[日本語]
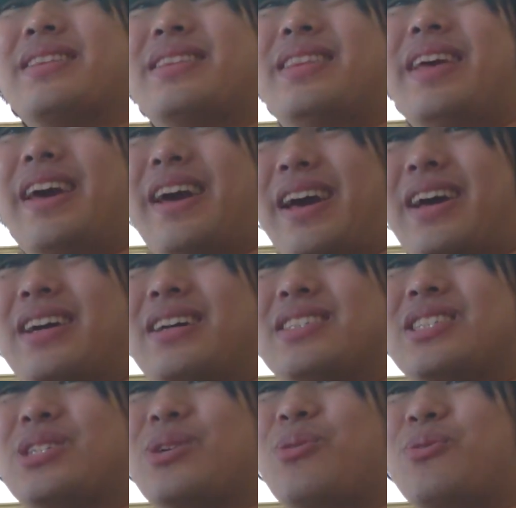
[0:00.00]
て
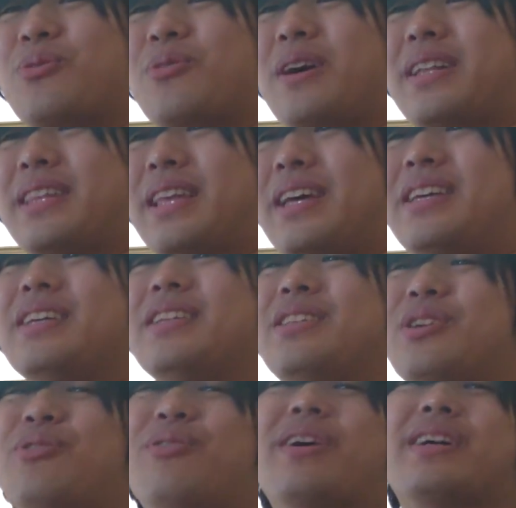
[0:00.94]
仕事ができ
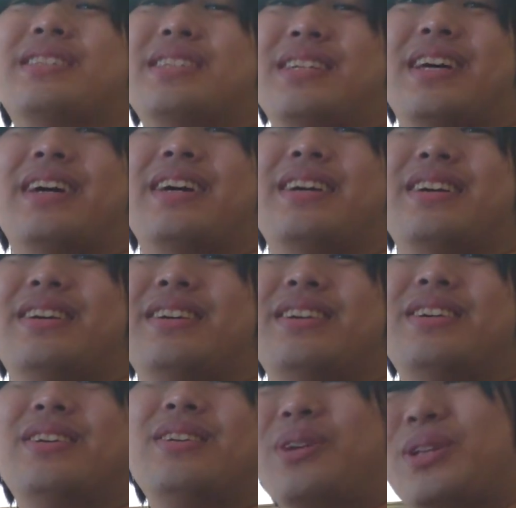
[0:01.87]
んっていうわけじゃない、
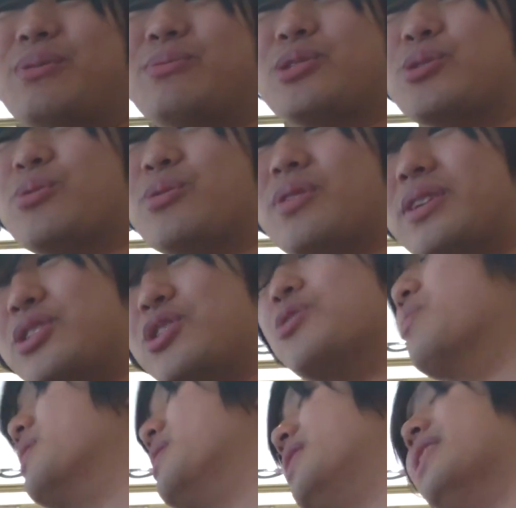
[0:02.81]
うん、これでも仕事は
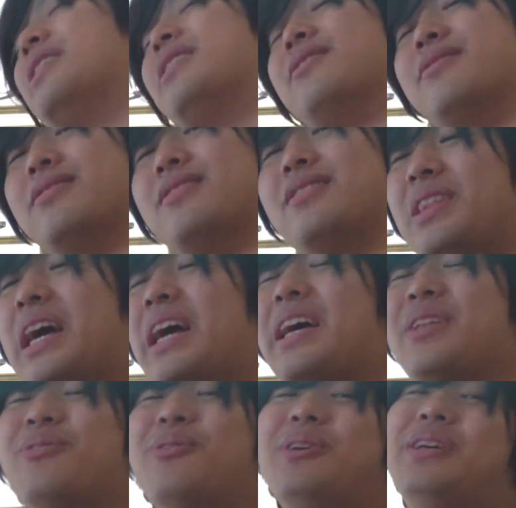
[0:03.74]
十分できるだ
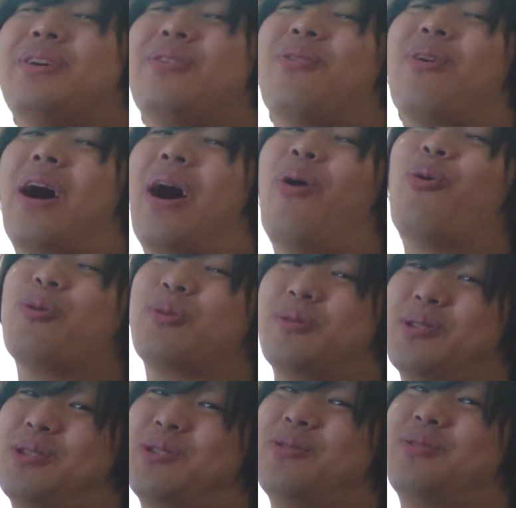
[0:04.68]
けど1個買おうと
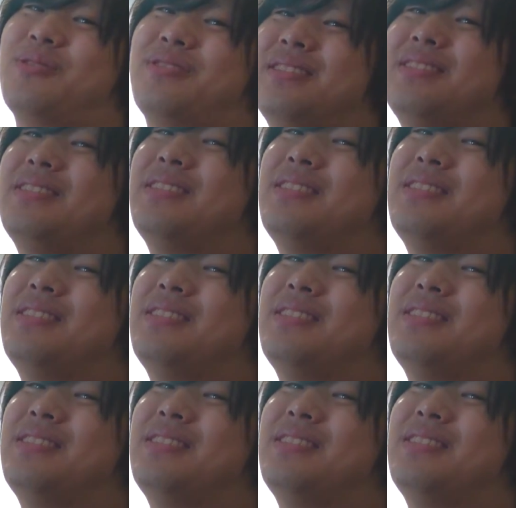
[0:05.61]
して